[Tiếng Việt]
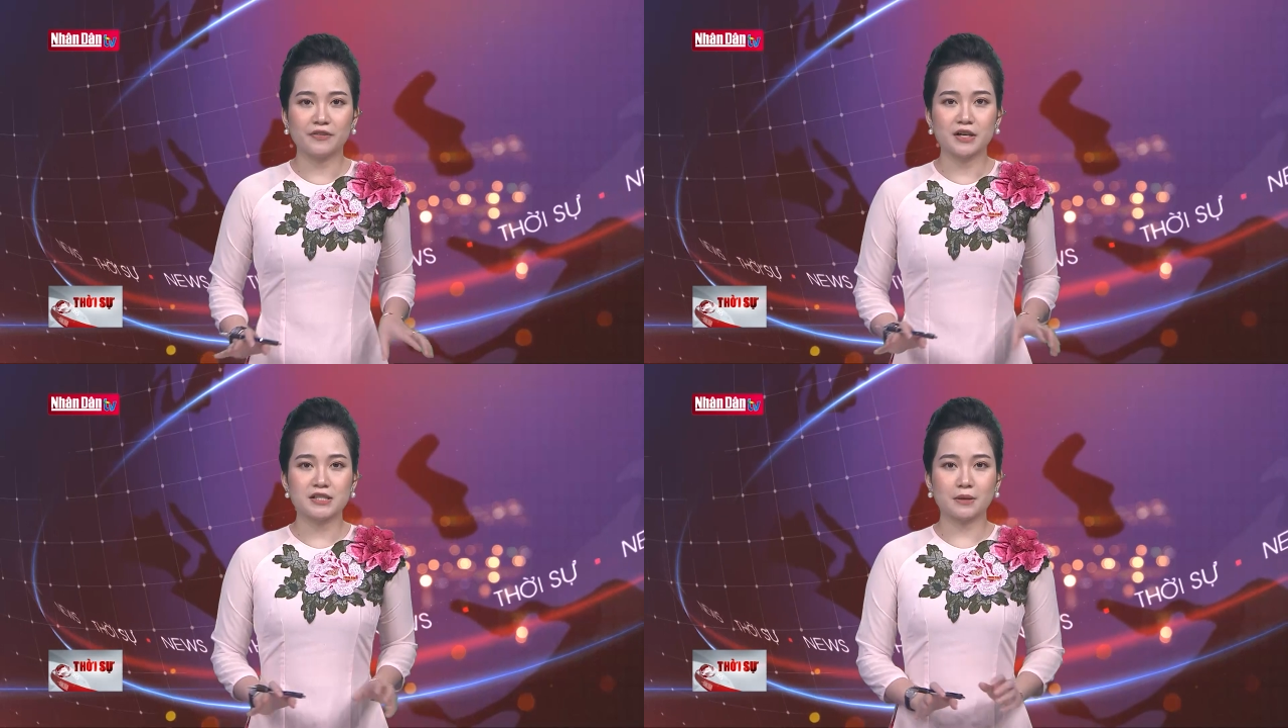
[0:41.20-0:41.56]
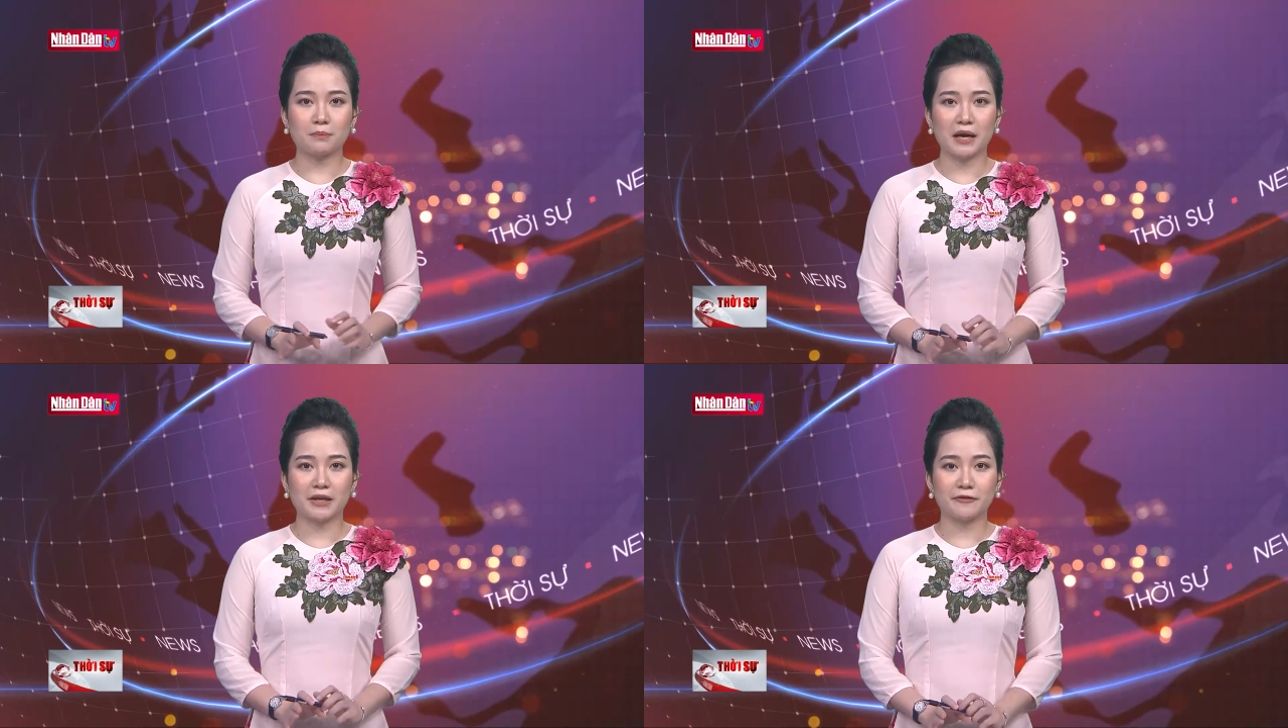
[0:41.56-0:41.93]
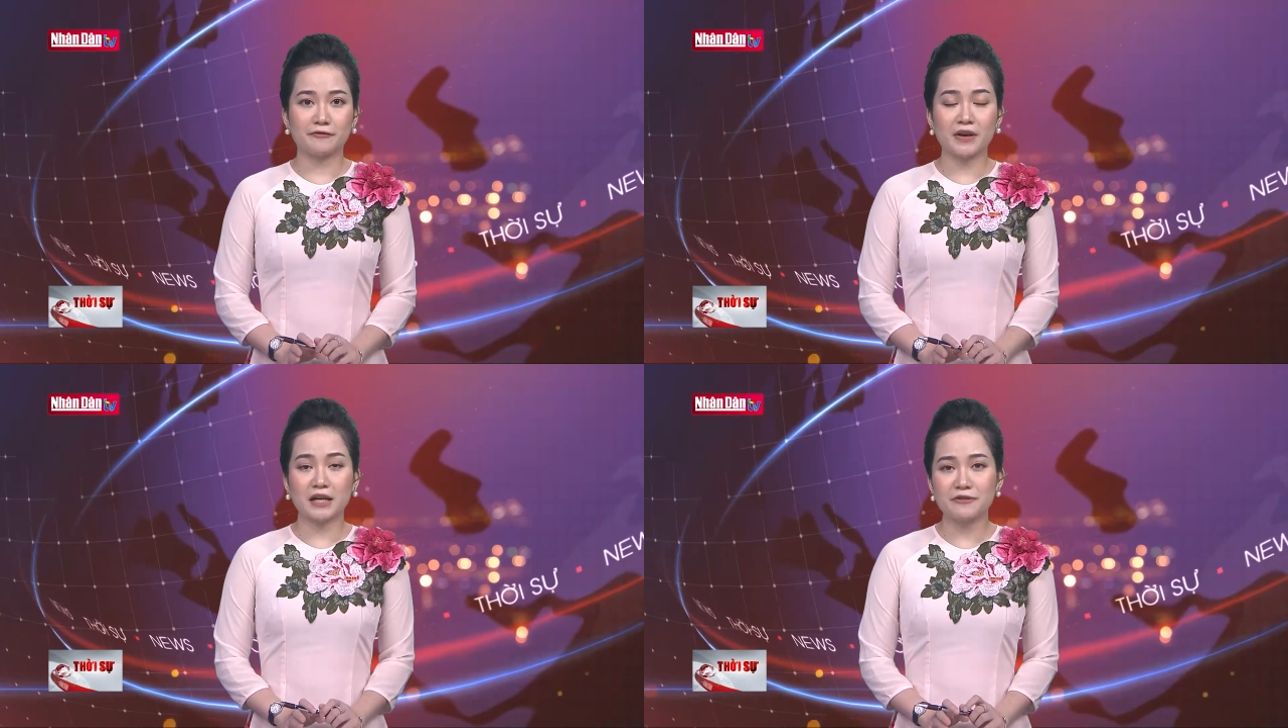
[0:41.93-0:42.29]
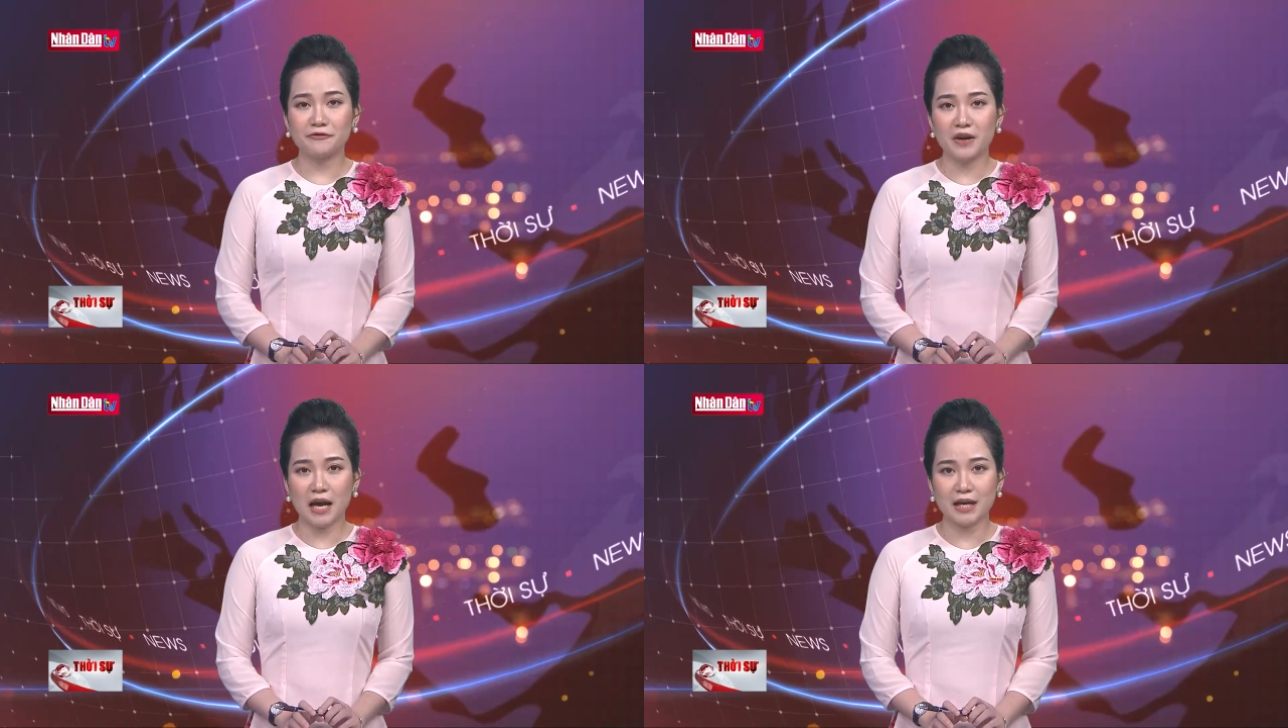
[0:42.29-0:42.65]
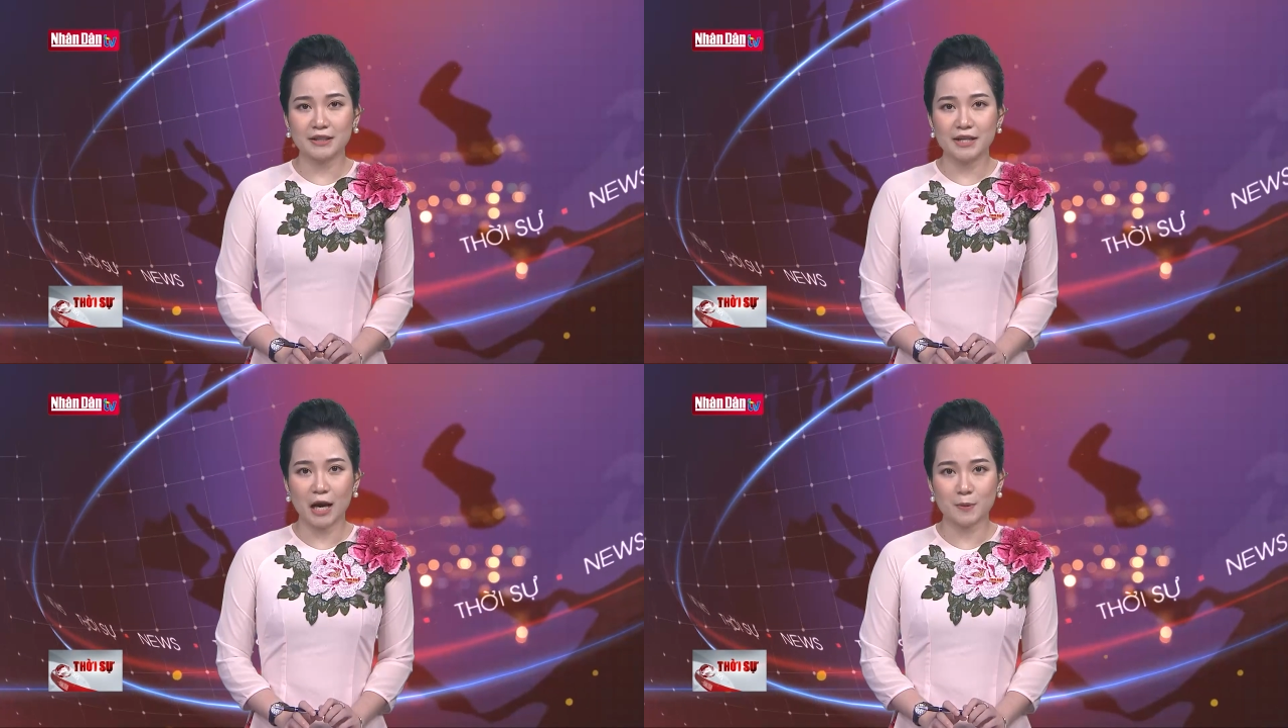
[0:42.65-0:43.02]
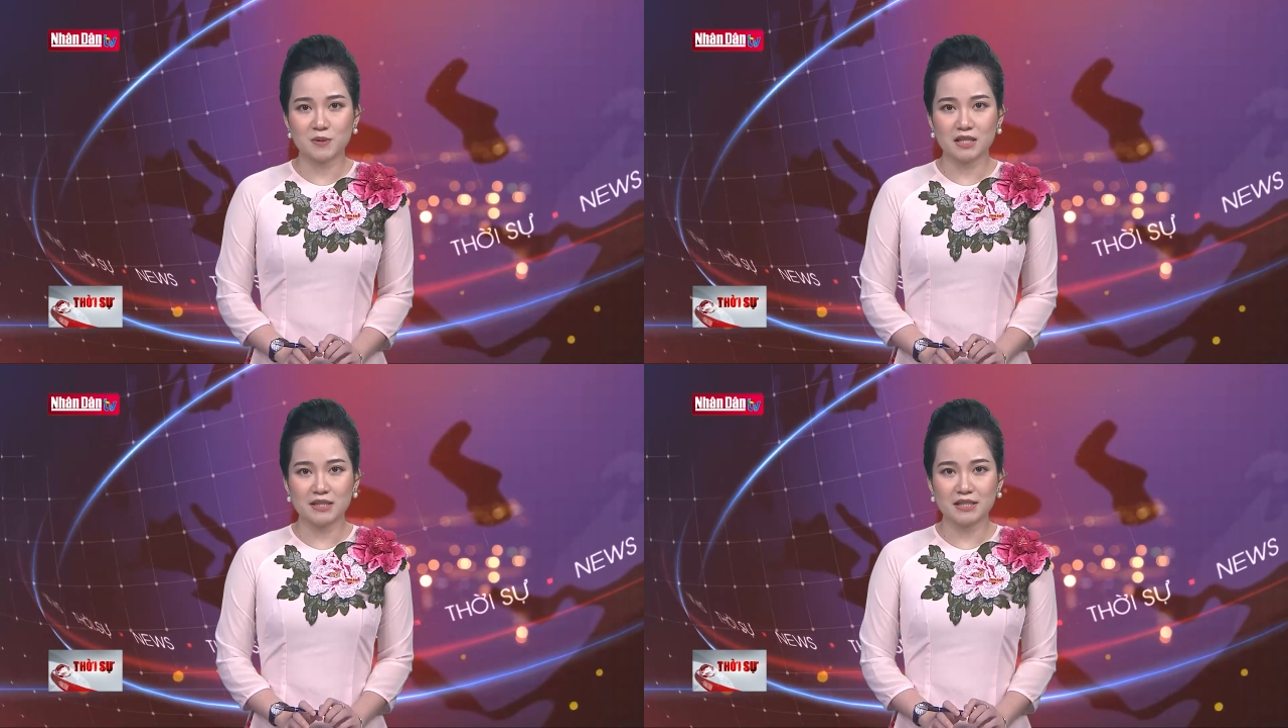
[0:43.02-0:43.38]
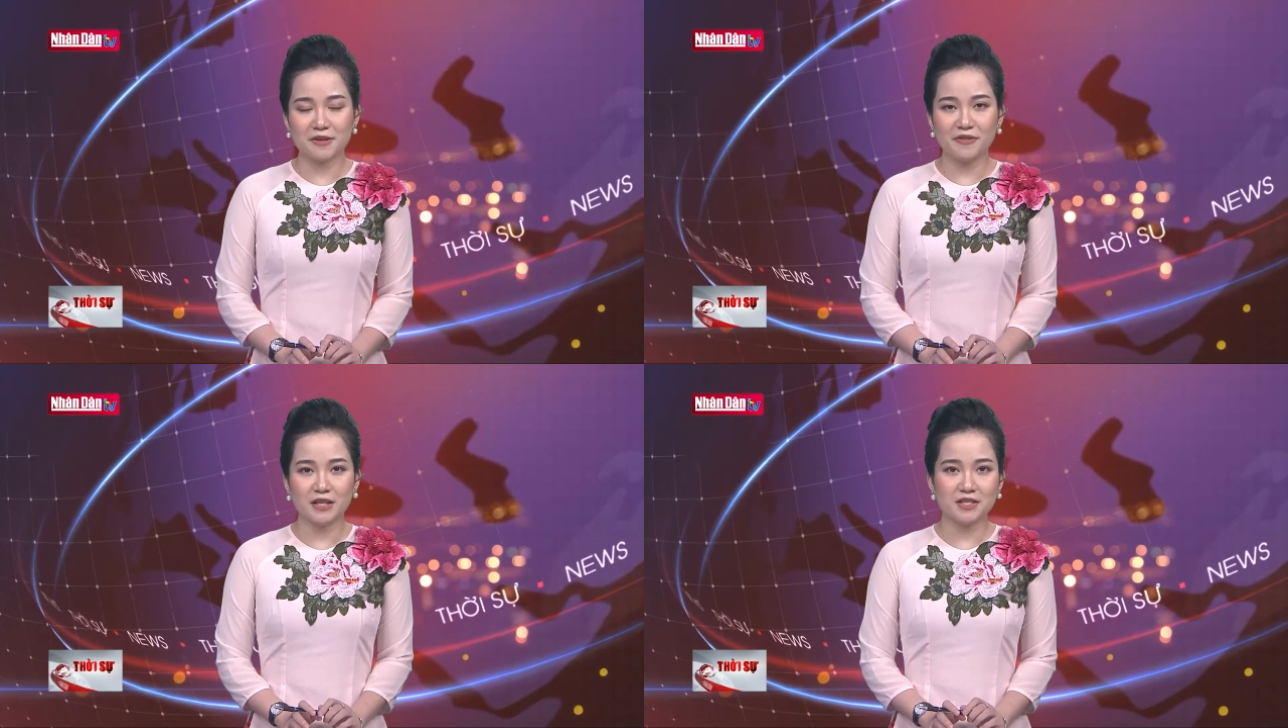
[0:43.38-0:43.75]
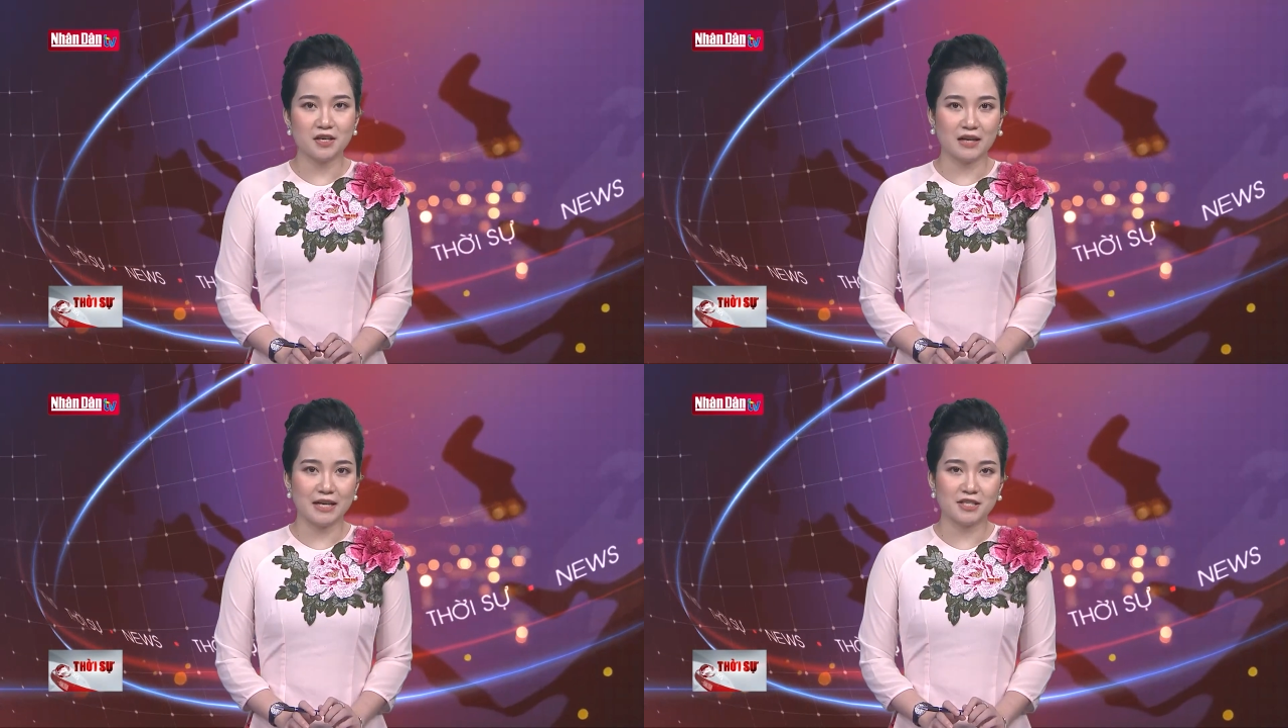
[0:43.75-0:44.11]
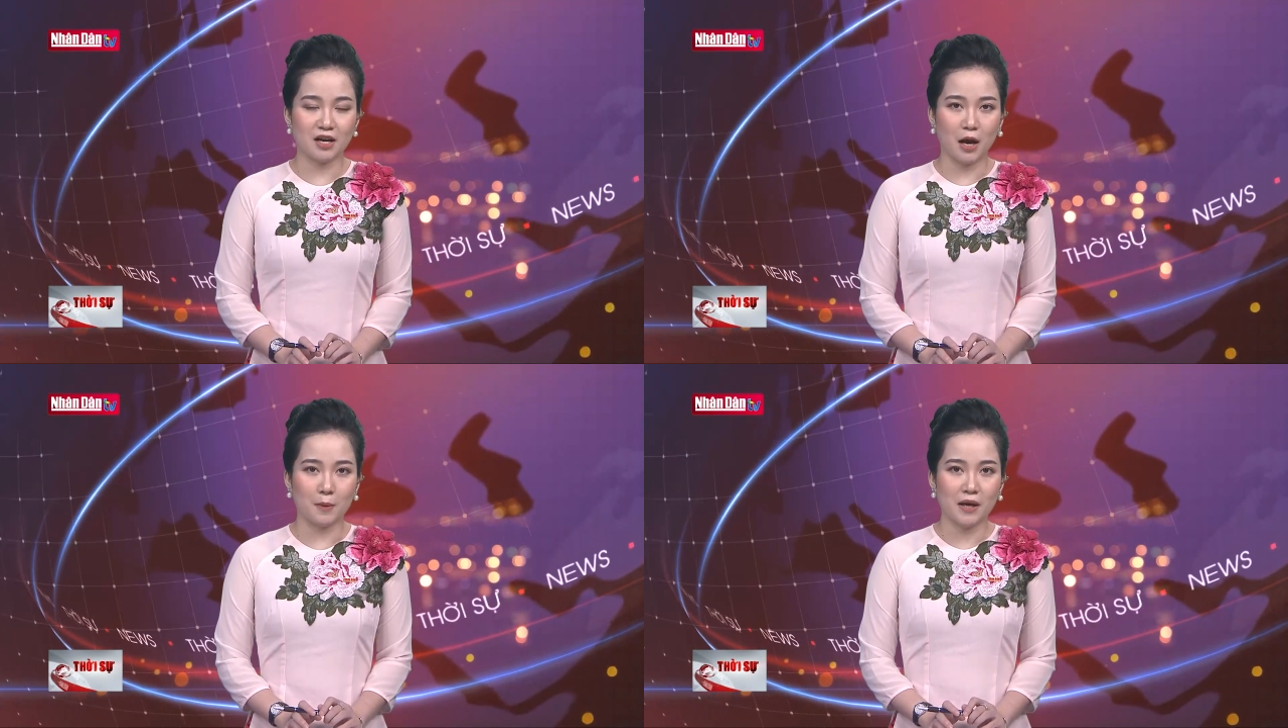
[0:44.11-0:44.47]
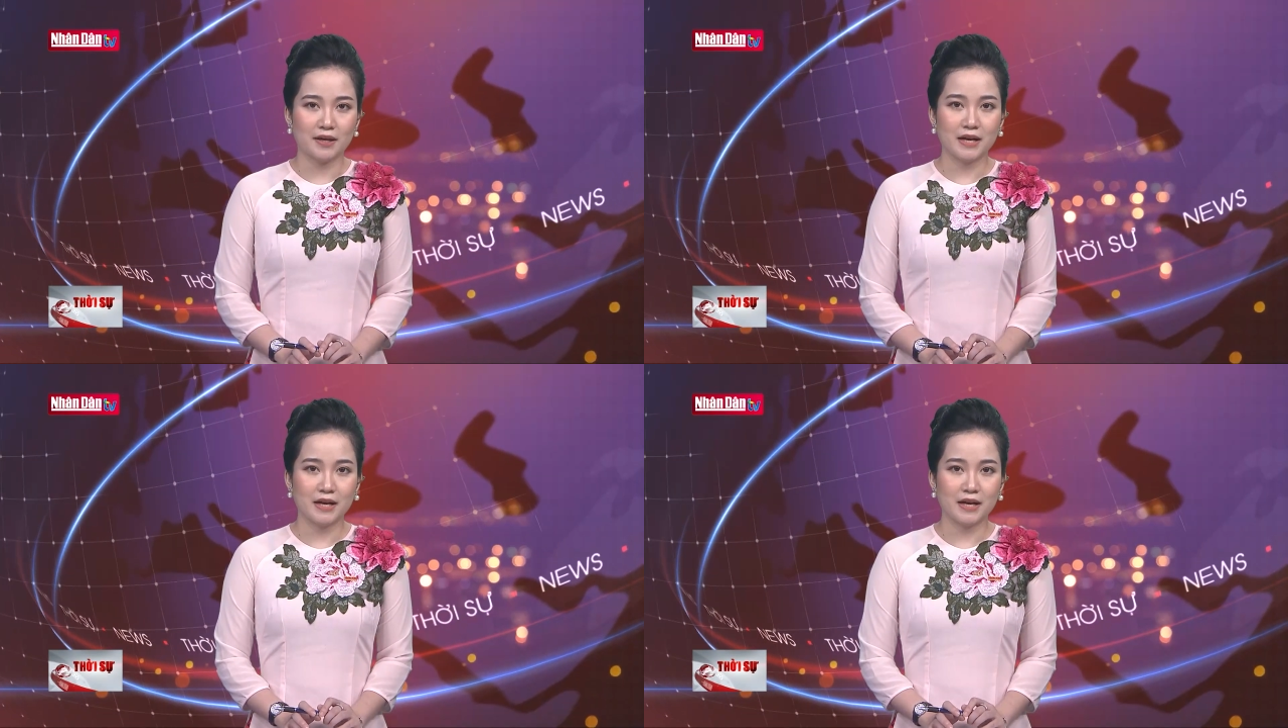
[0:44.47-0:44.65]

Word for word: với dịch bệnh, việc lên phương án để học sinh sinh viên trở lại trường học